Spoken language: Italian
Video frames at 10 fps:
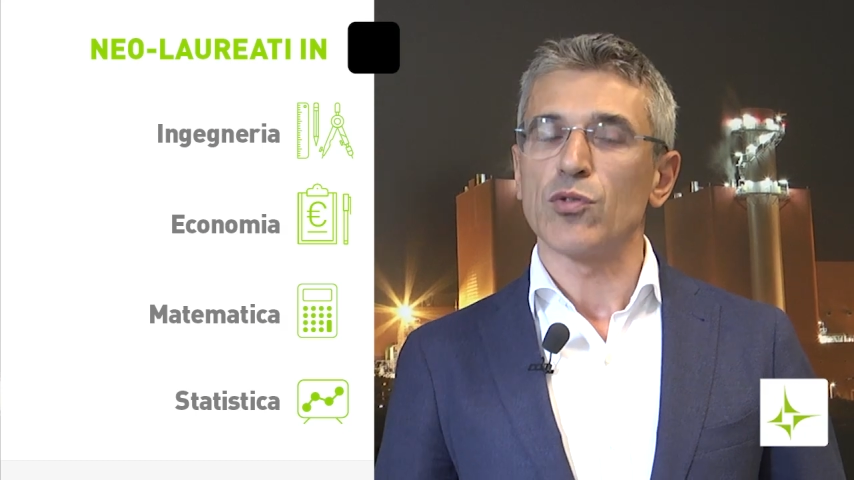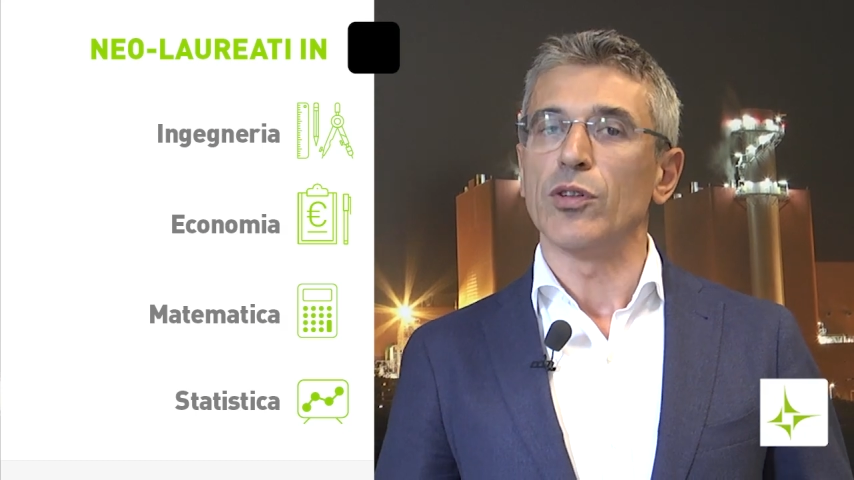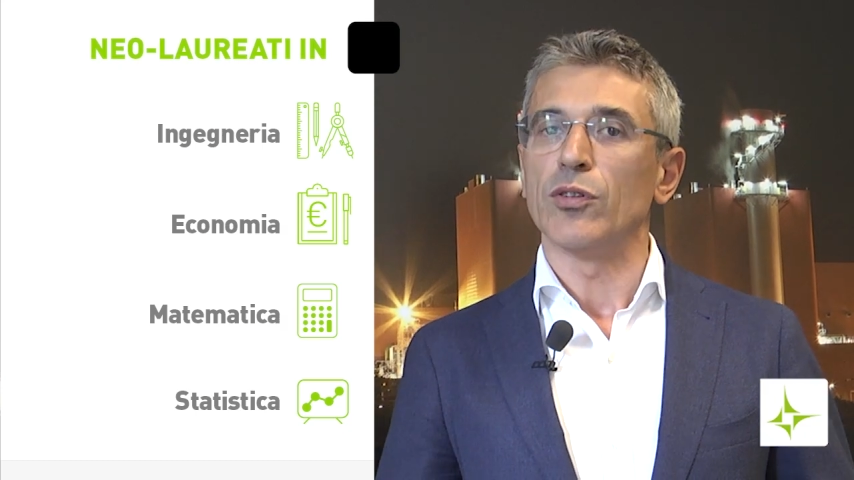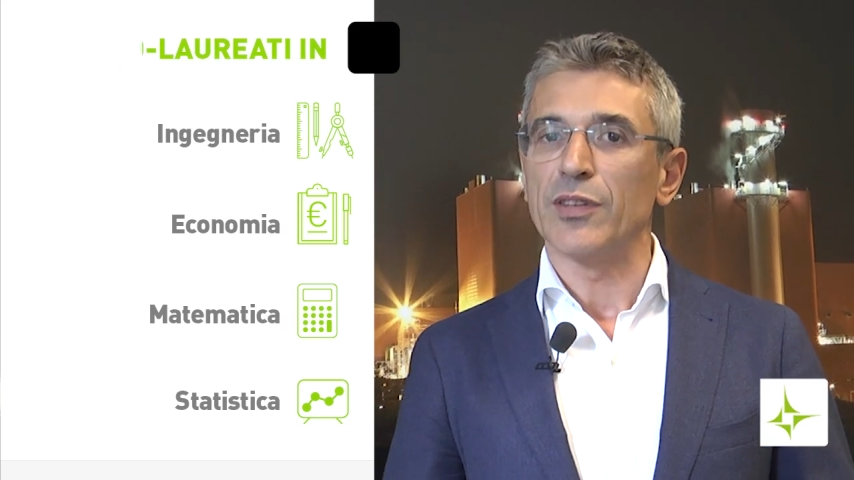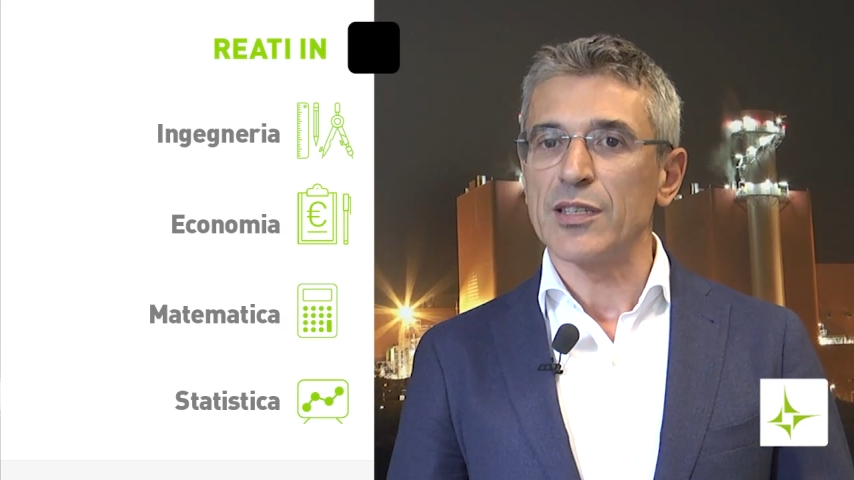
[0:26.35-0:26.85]

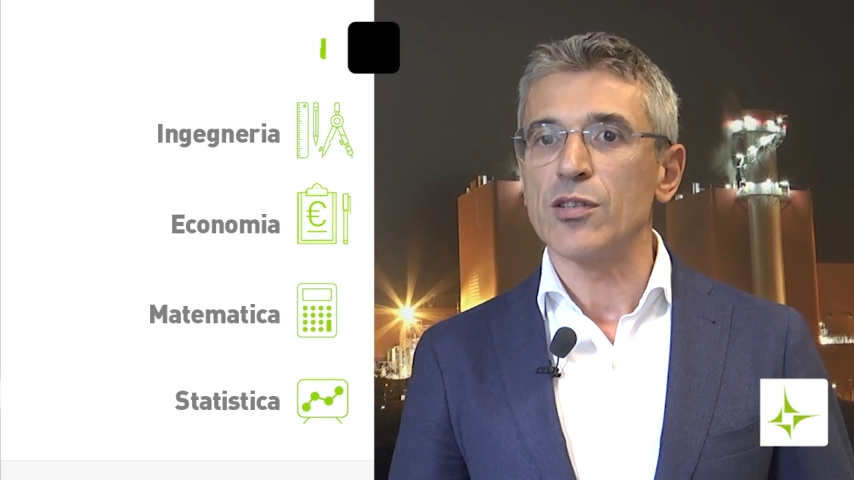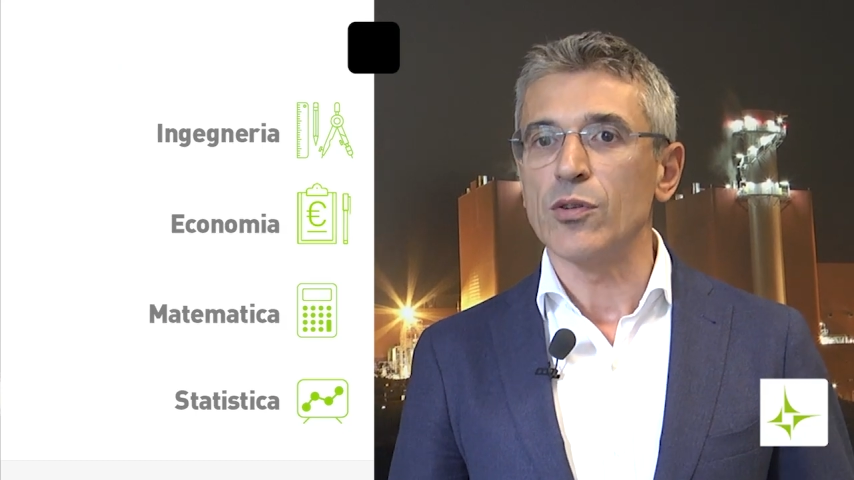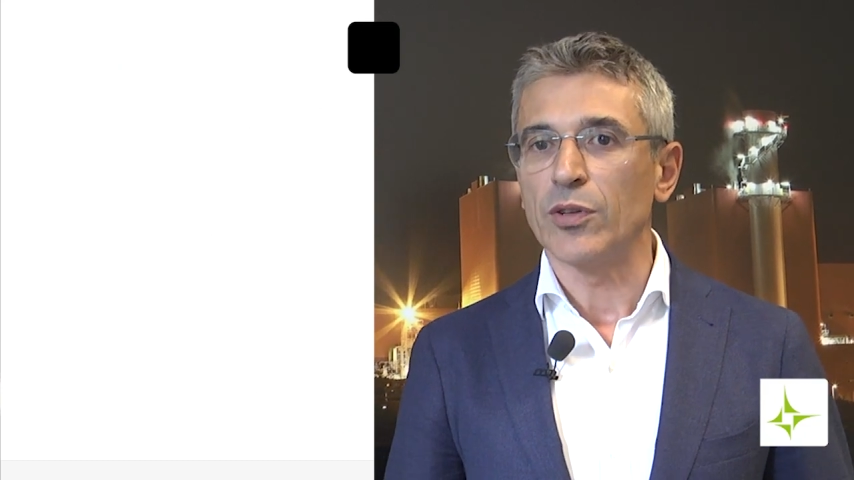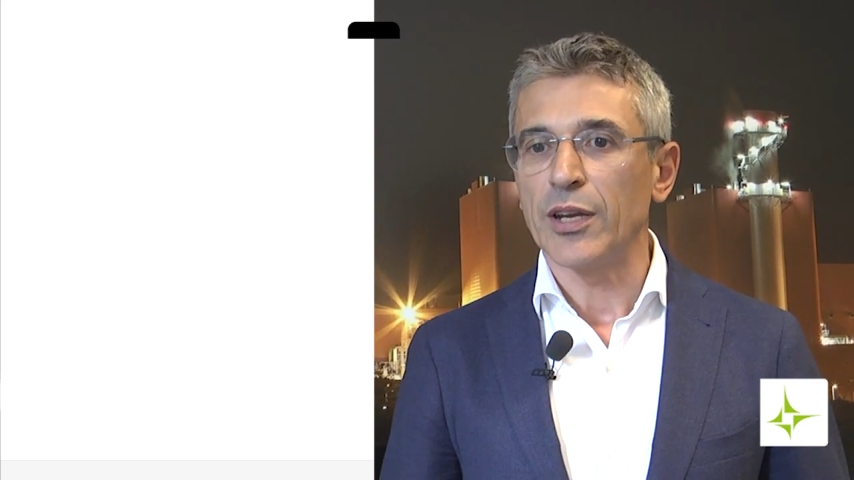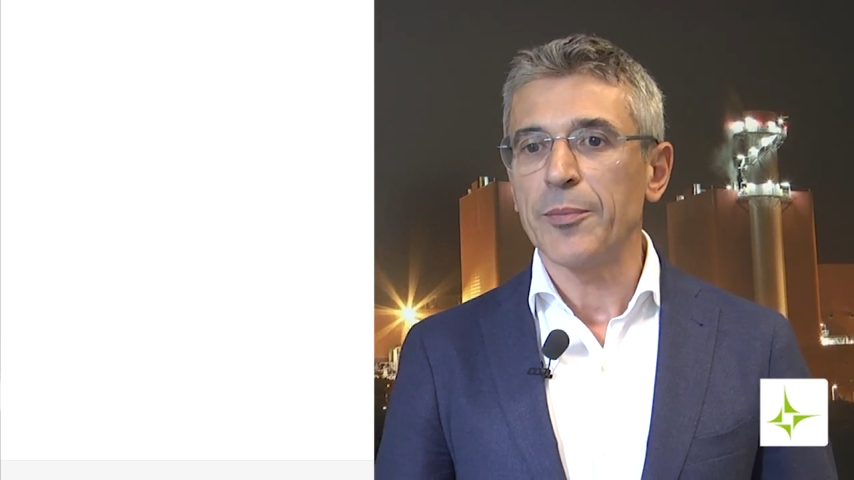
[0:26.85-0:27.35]

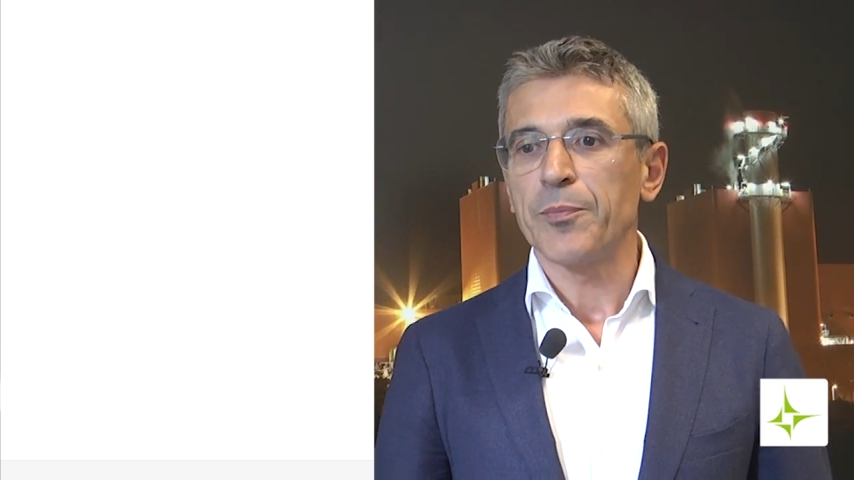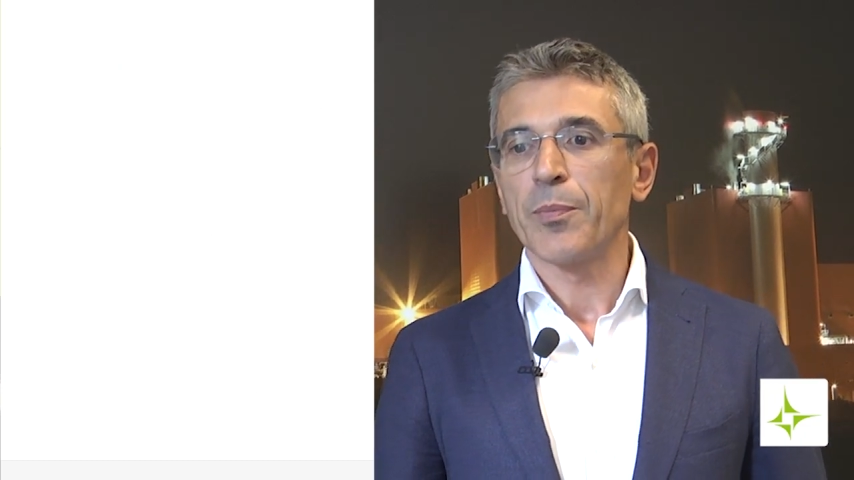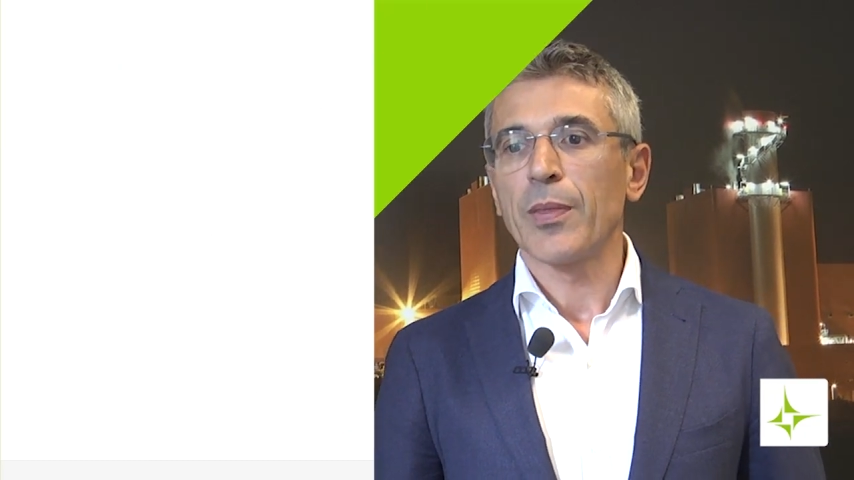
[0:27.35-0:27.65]
sull'innovazione